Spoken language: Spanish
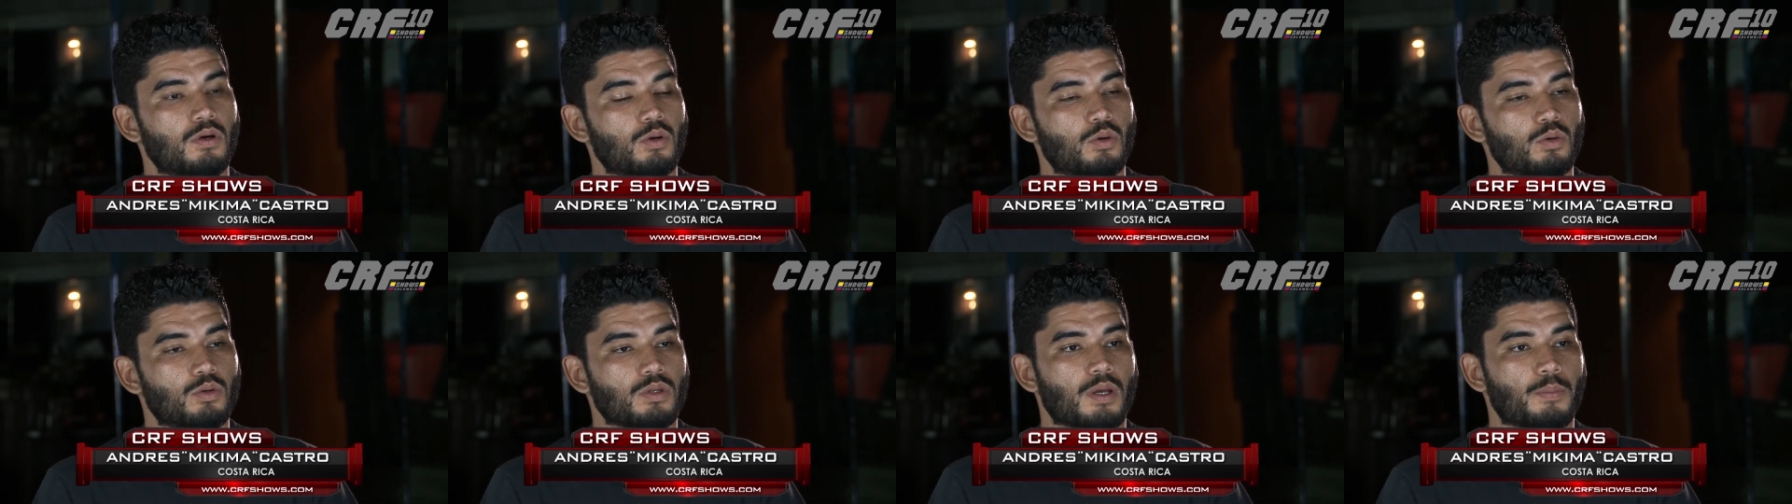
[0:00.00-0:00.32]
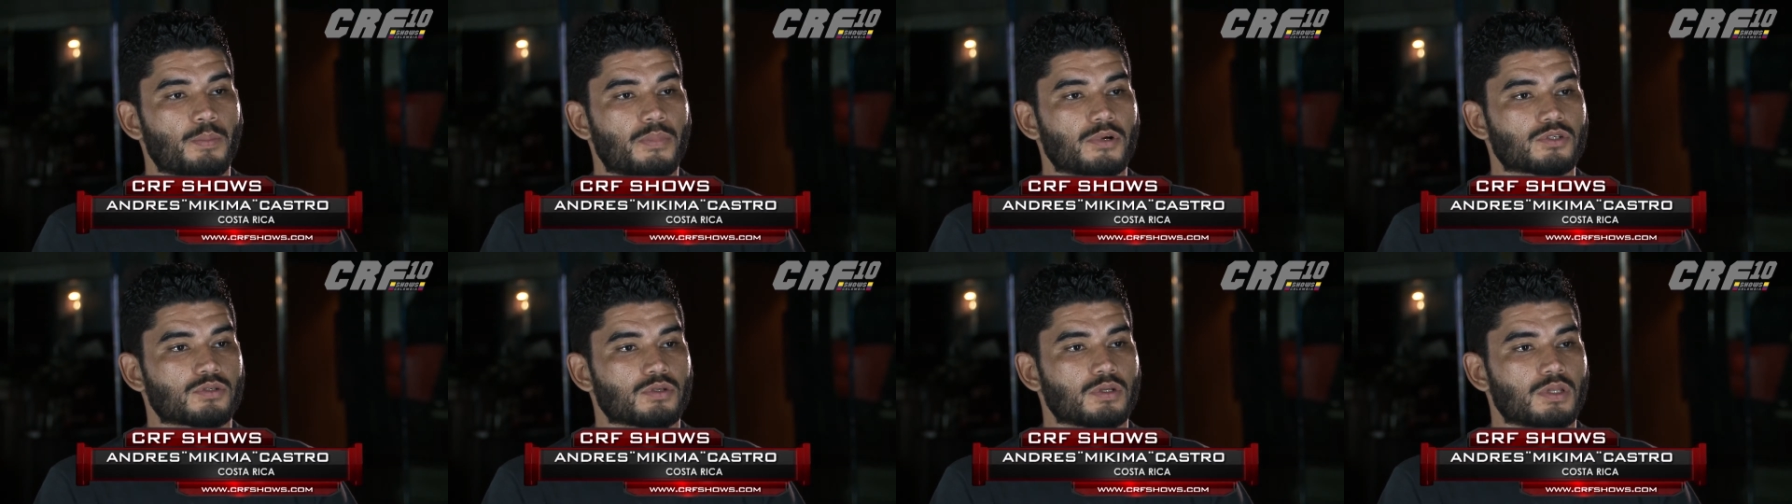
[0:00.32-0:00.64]
una
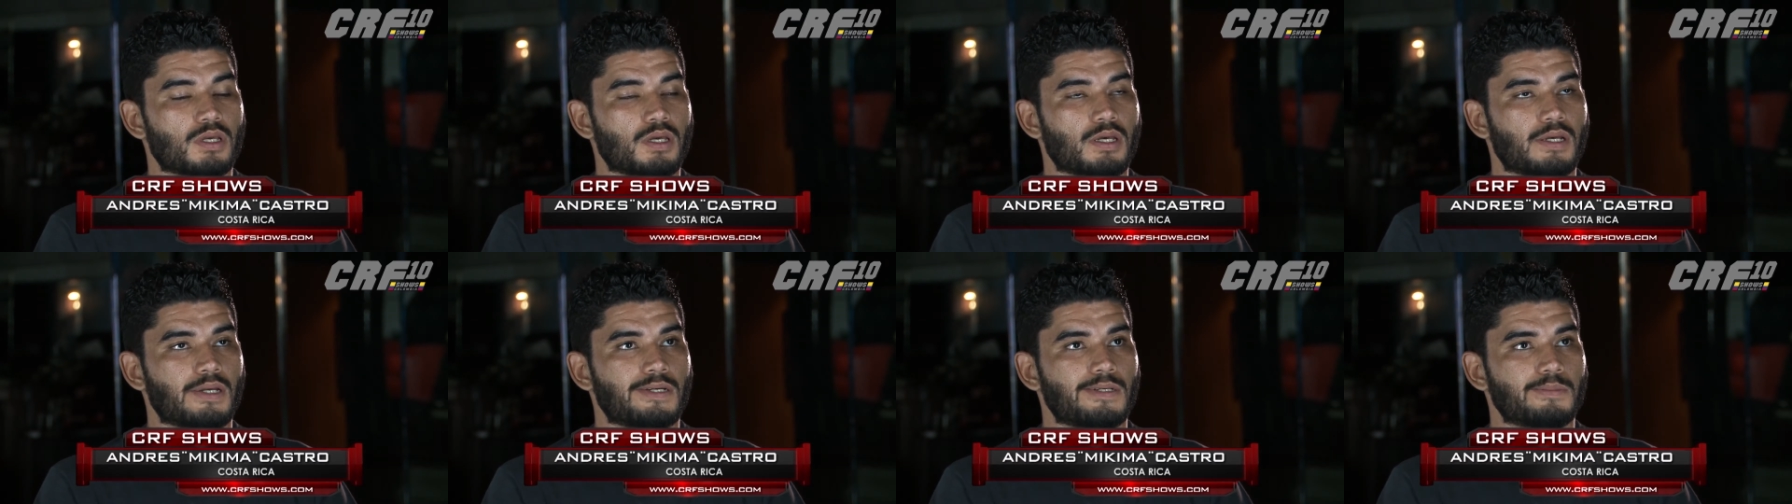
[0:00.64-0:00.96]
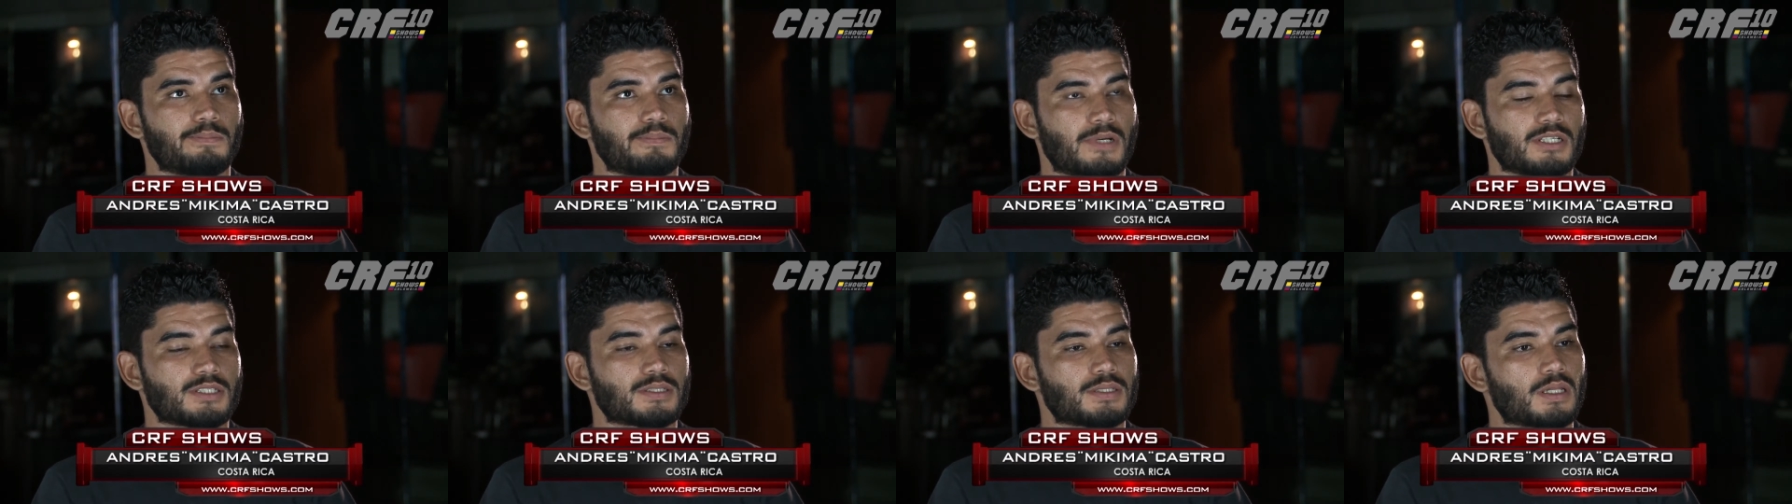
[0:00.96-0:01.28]
persona
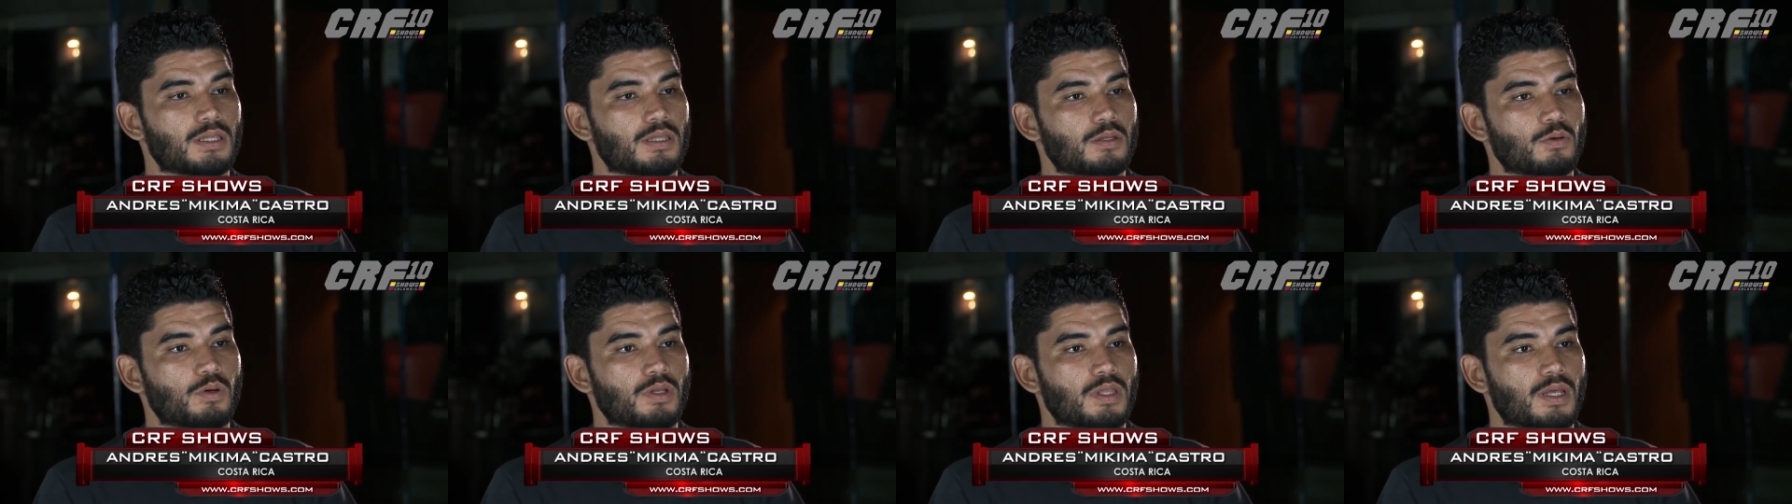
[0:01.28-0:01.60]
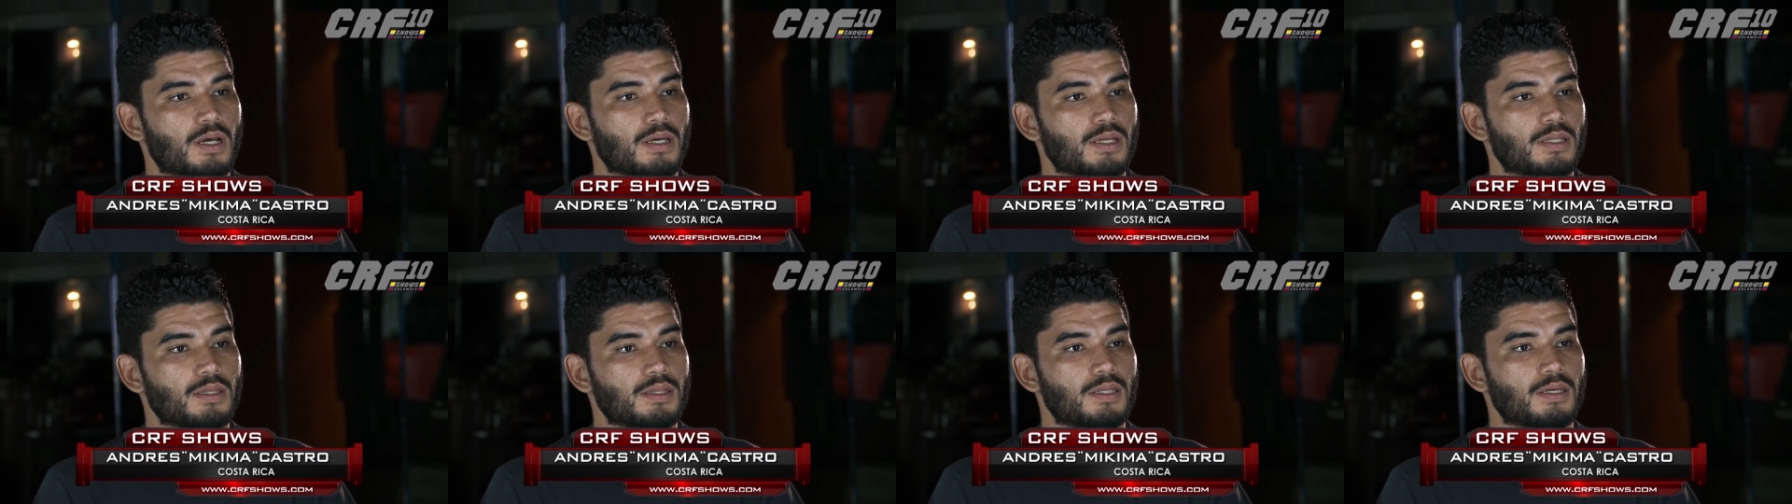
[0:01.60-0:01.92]
bastante
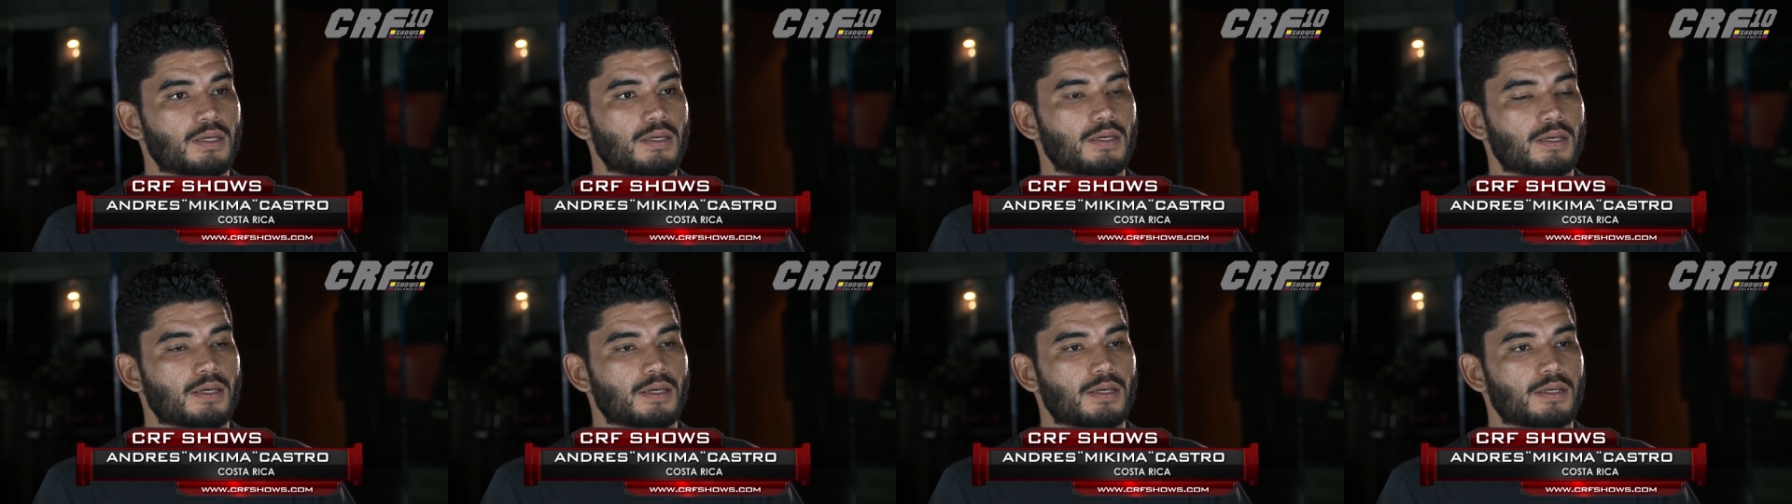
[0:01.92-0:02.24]
buena gente,